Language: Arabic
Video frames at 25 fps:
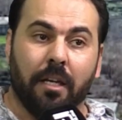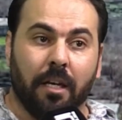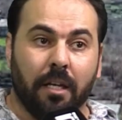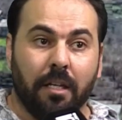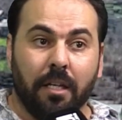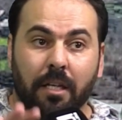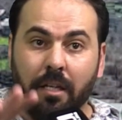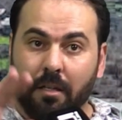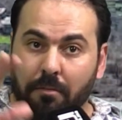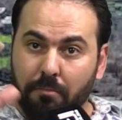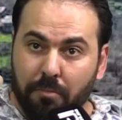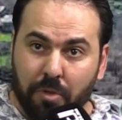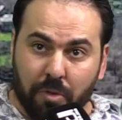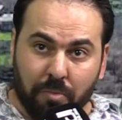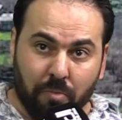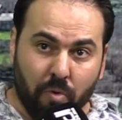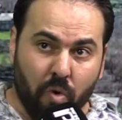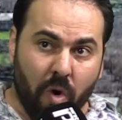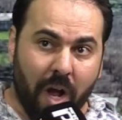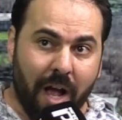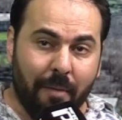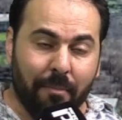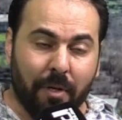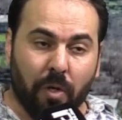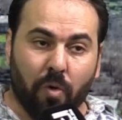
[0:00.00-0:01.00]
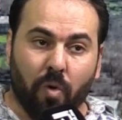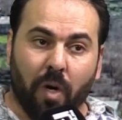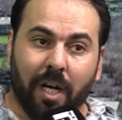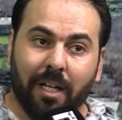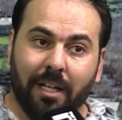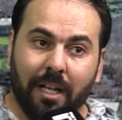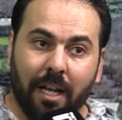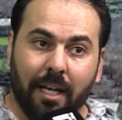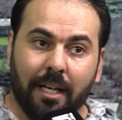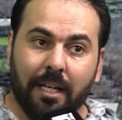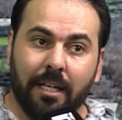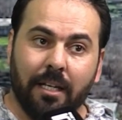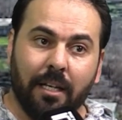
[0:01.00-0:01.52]
يعني مجموعه من
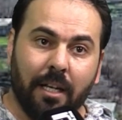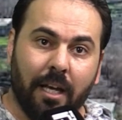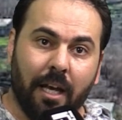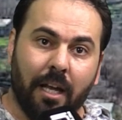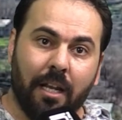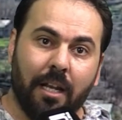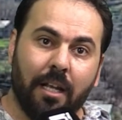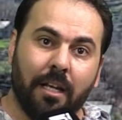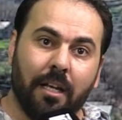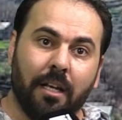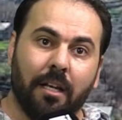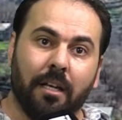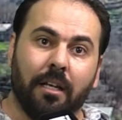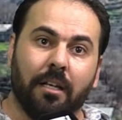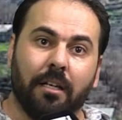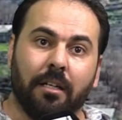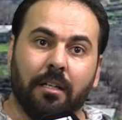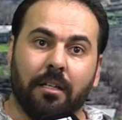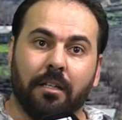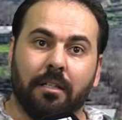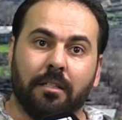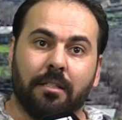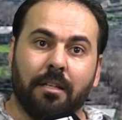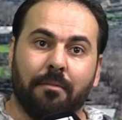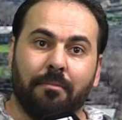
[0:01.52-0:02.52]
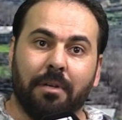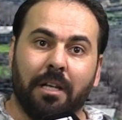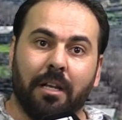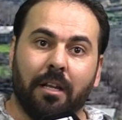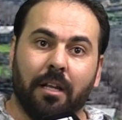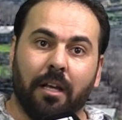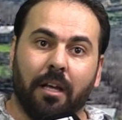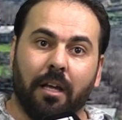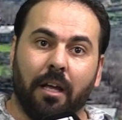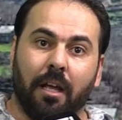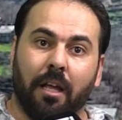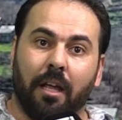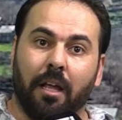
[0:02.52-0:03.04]
النقاط لكن على سبيل
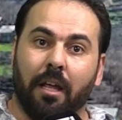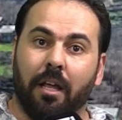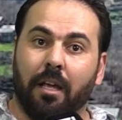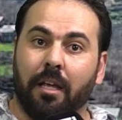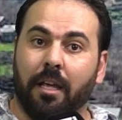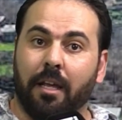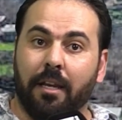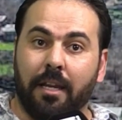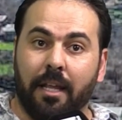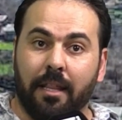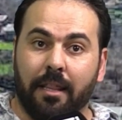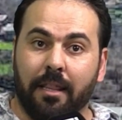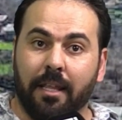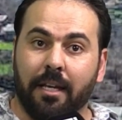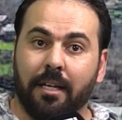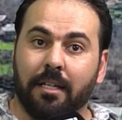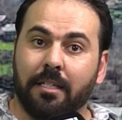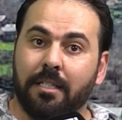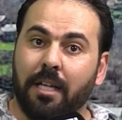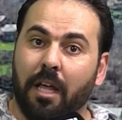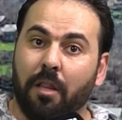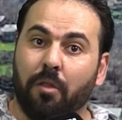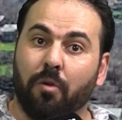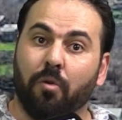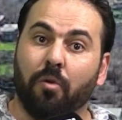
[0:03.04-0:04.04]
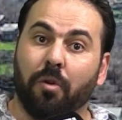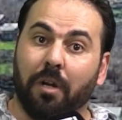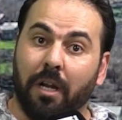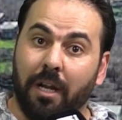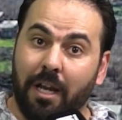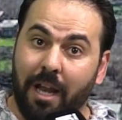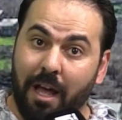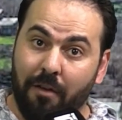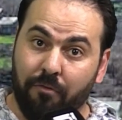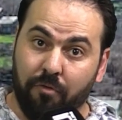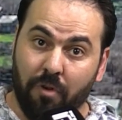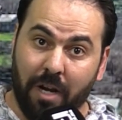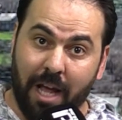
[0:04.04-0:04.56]
آه، يعني الذكر ساذكر
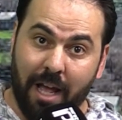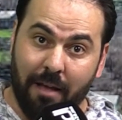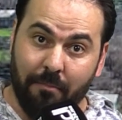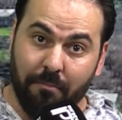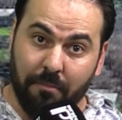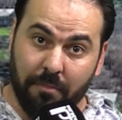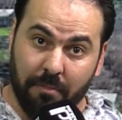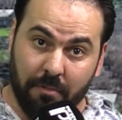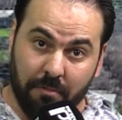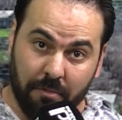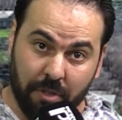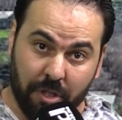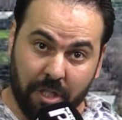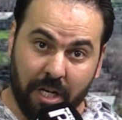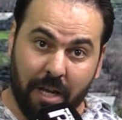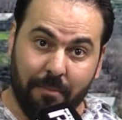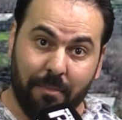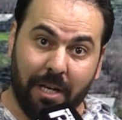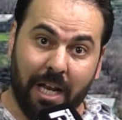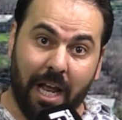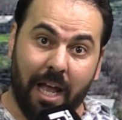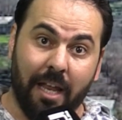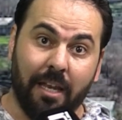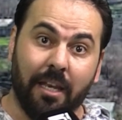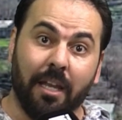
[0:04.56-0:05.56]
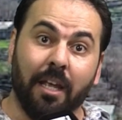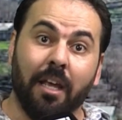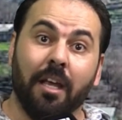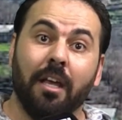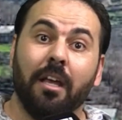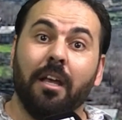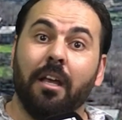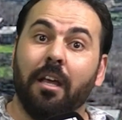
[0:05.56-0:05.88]
العفو العام الشامل عن